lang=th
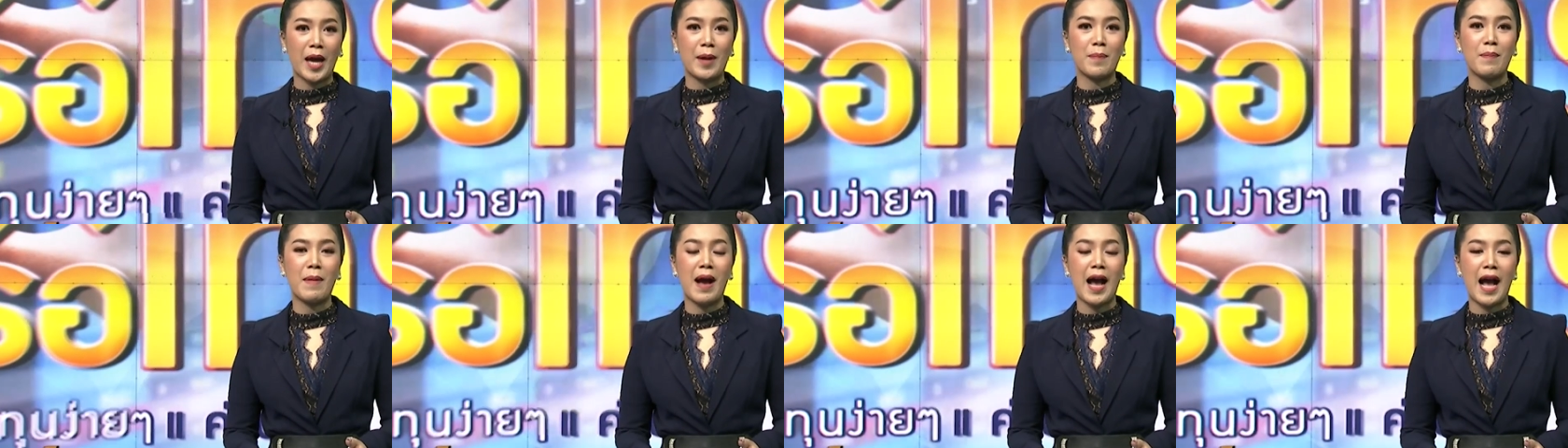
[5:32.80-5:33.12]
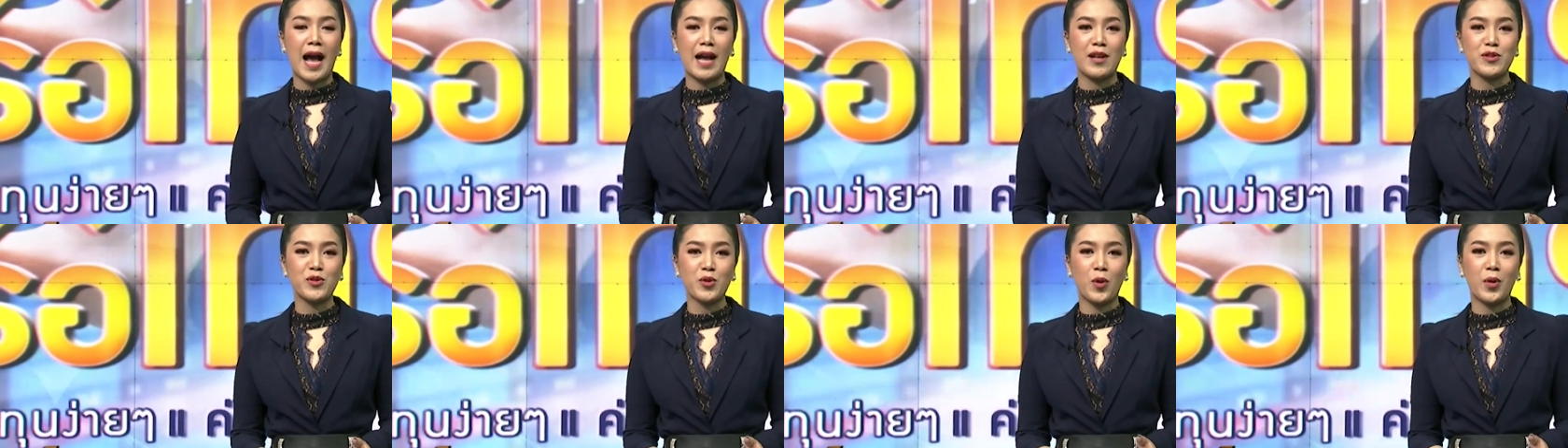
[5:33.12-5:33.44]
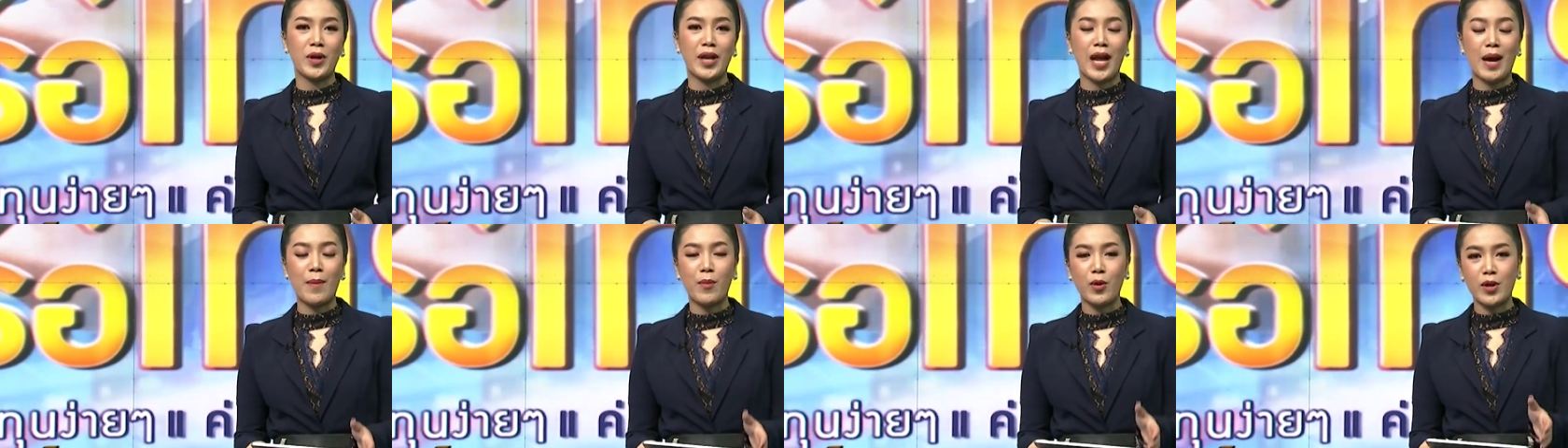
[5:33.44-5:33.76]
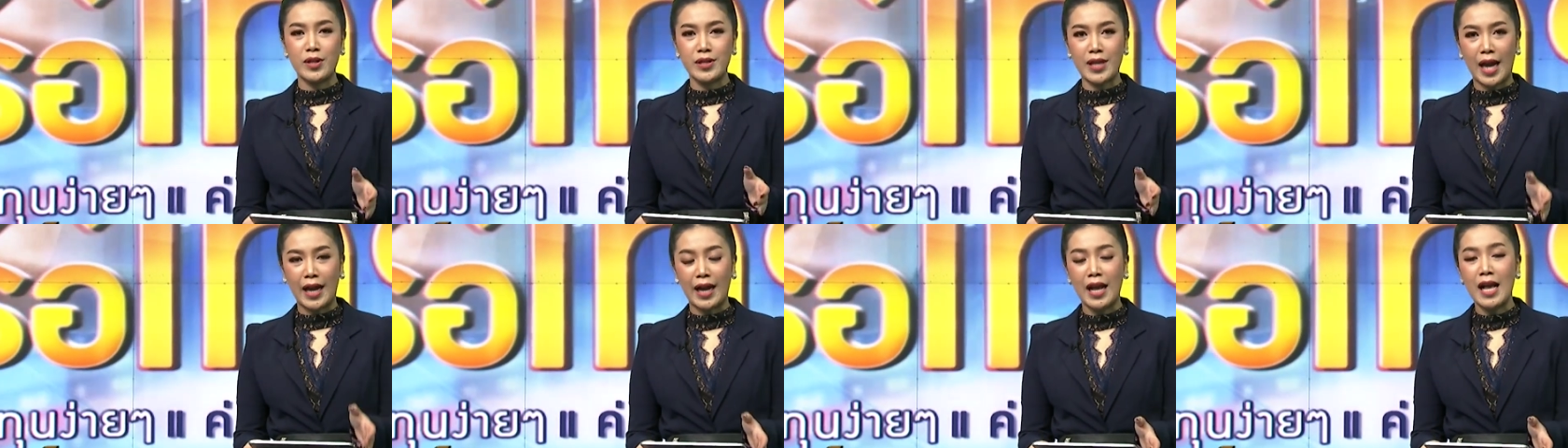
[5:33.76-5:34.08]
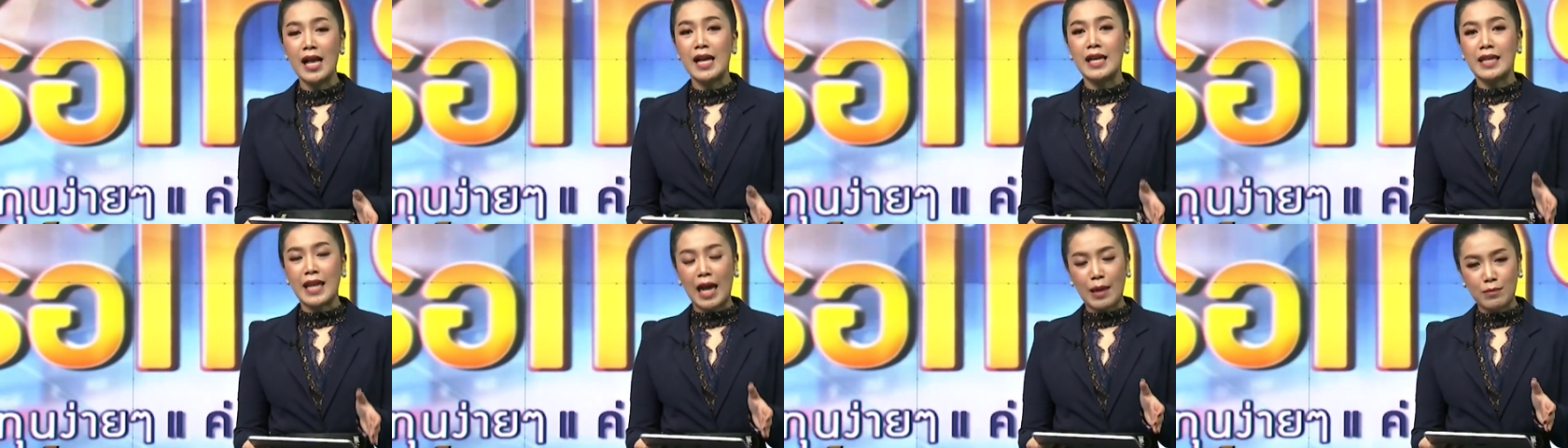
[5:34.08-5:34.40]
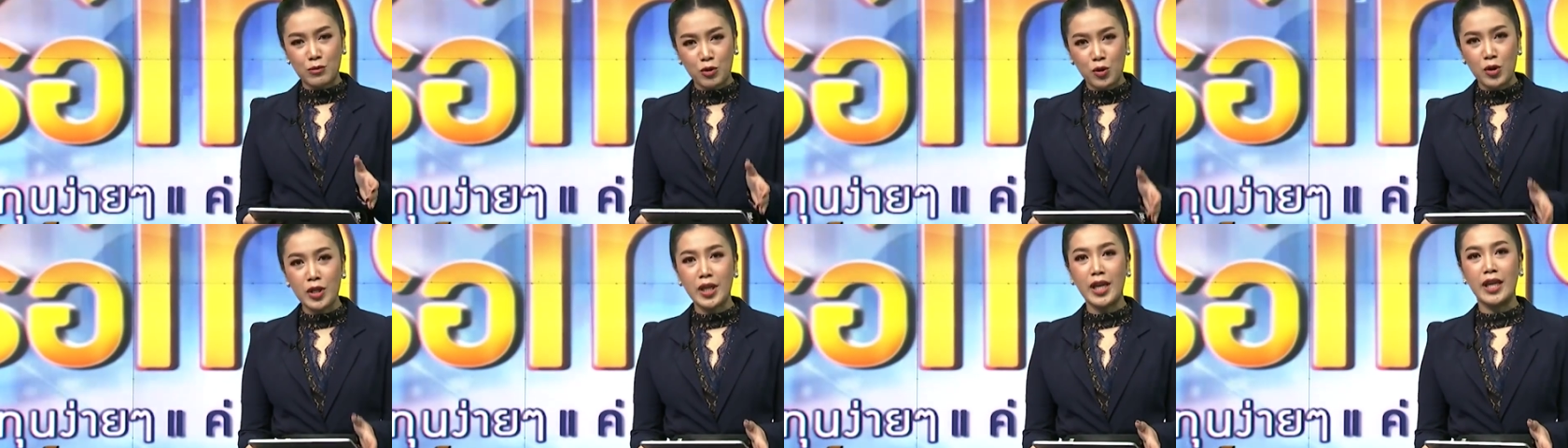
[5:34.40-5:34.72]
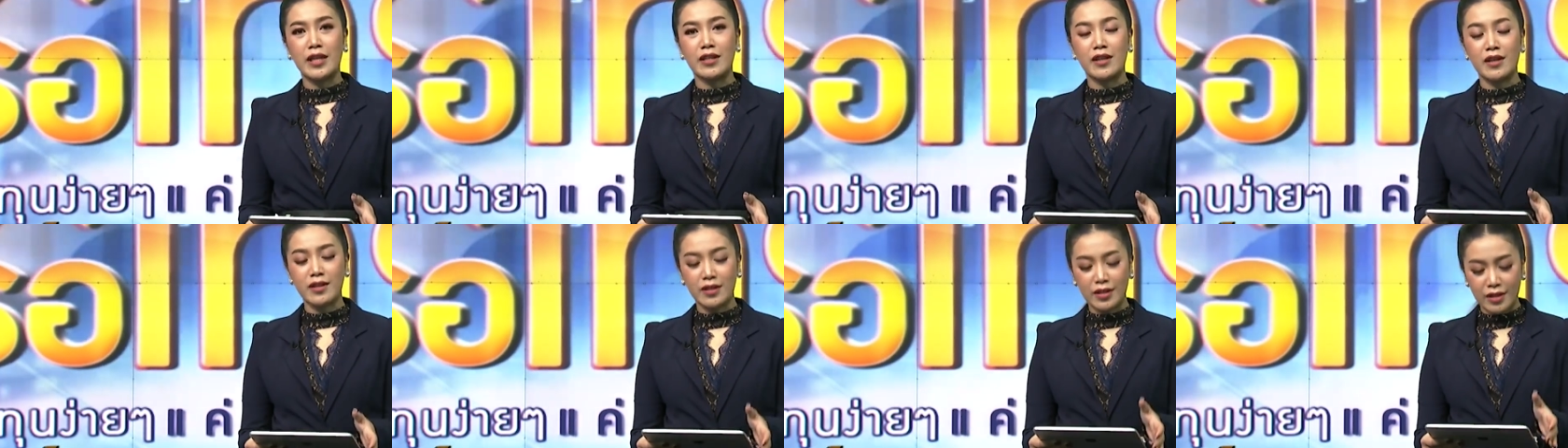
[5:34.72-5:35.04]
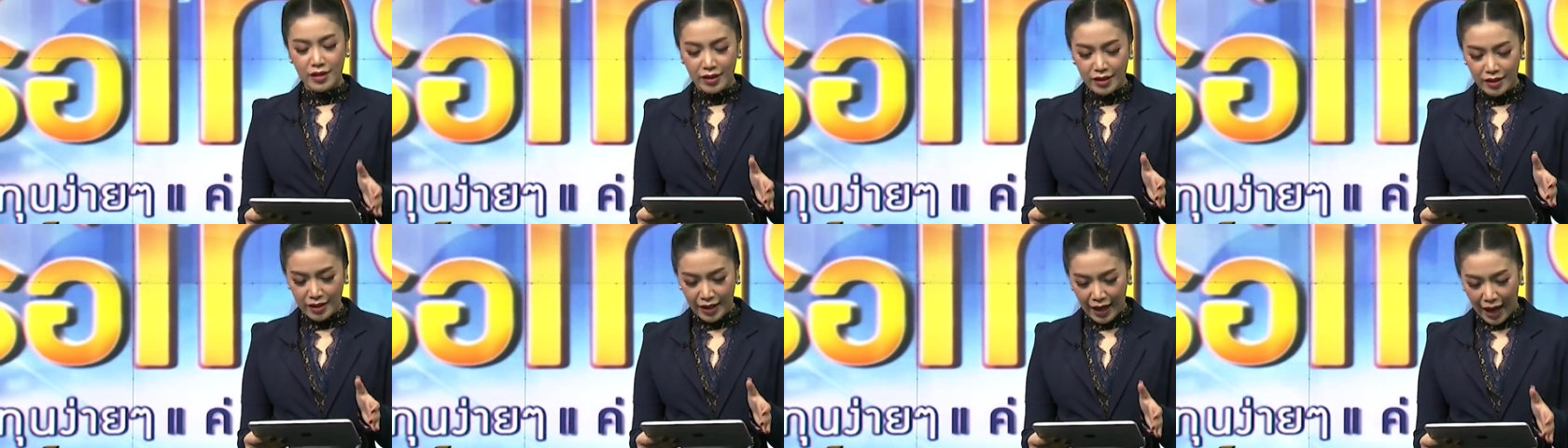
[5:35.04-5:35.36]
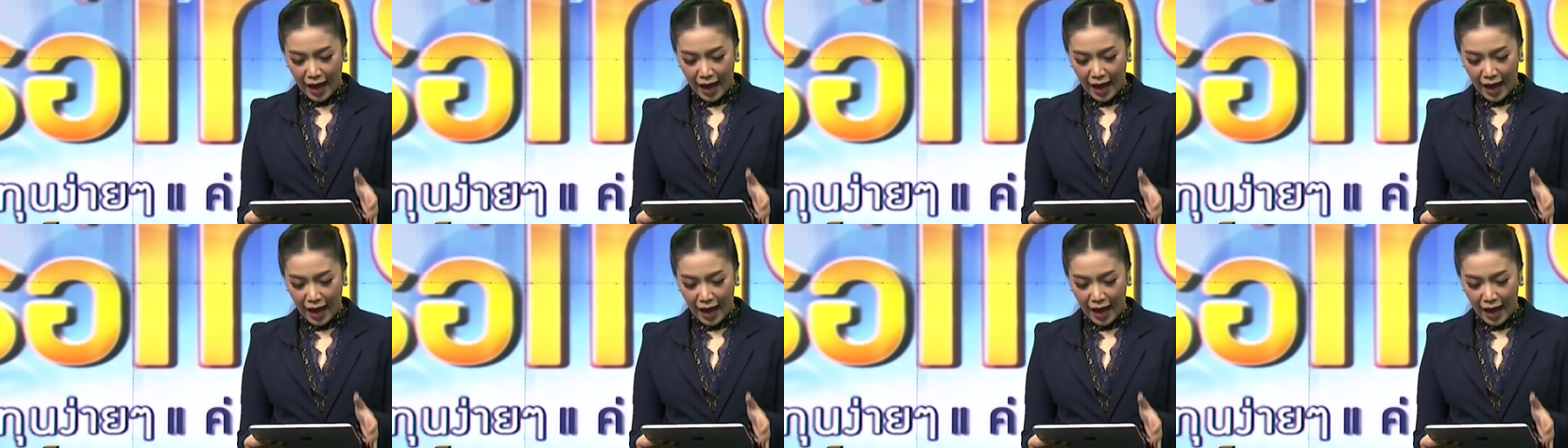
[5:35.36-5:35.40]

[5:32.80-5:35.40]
กัดมหาชนนะคะบริษัททำธุรกิจก็คือ